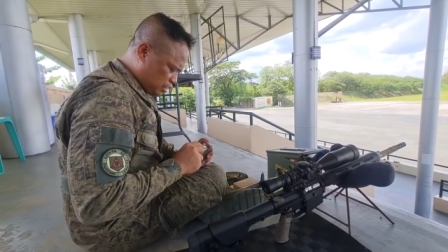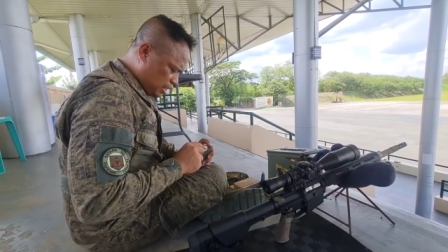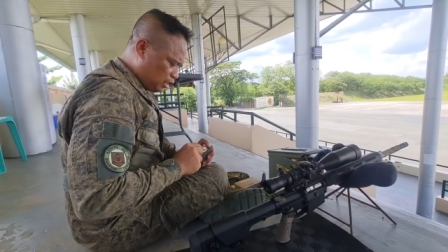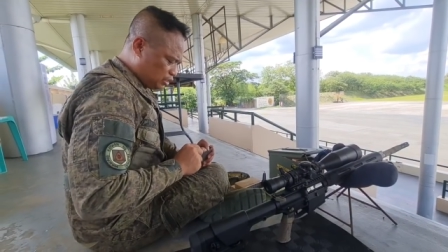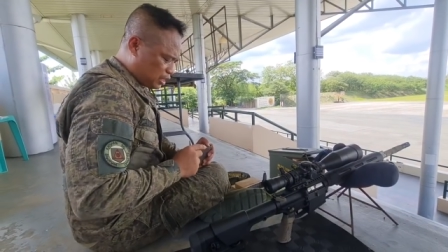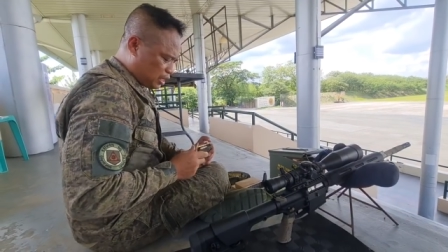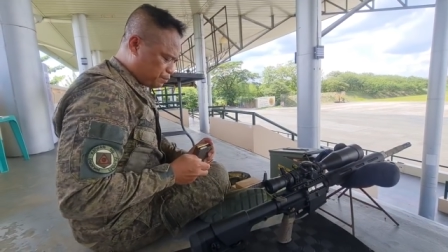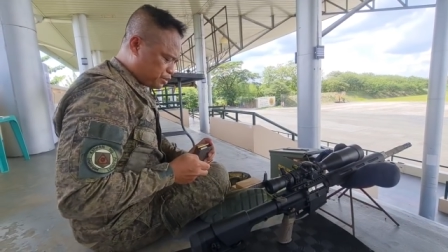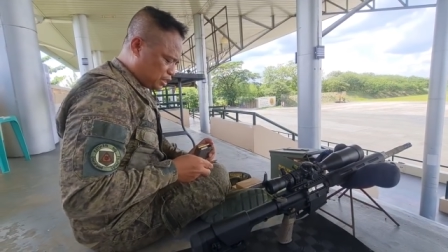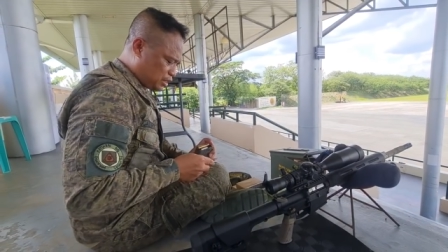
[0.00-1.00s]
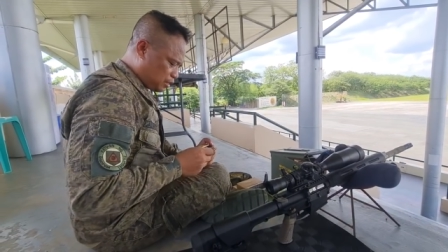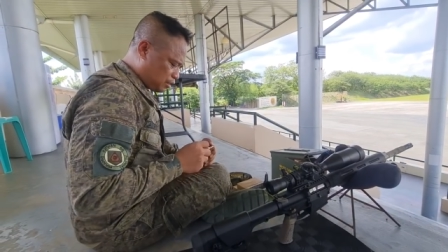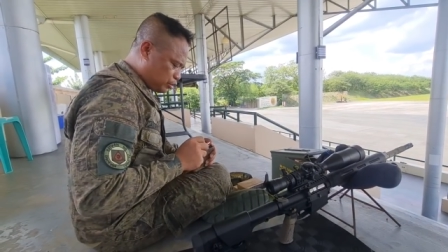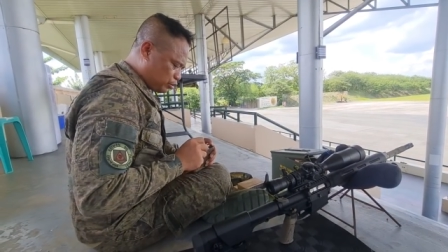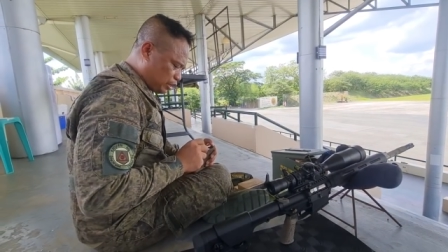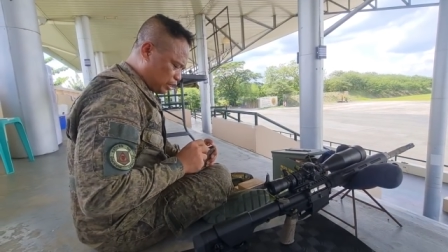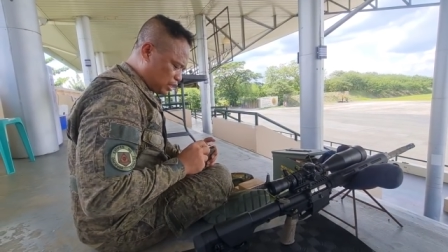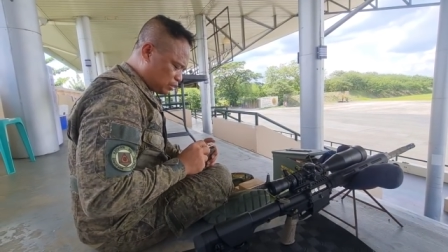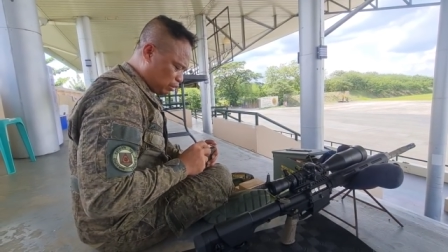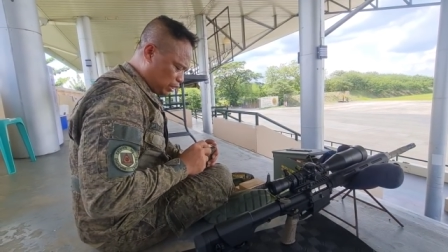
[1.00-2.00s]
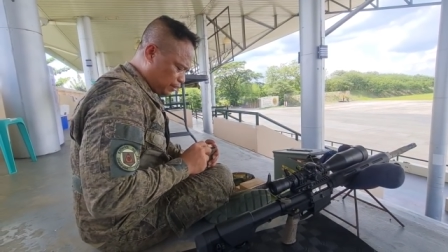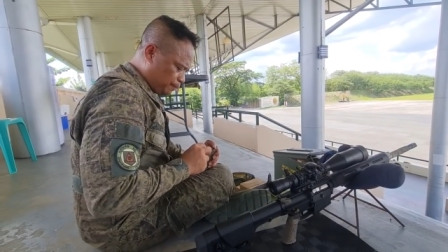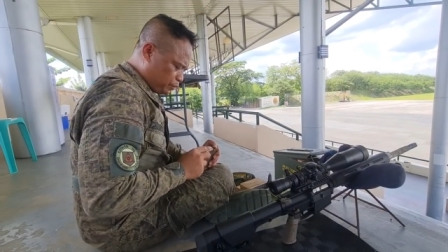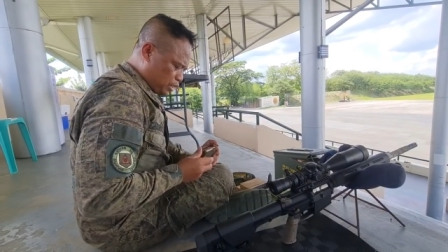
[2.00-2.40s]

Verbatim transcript: Yan ang sarap sa shooting actually.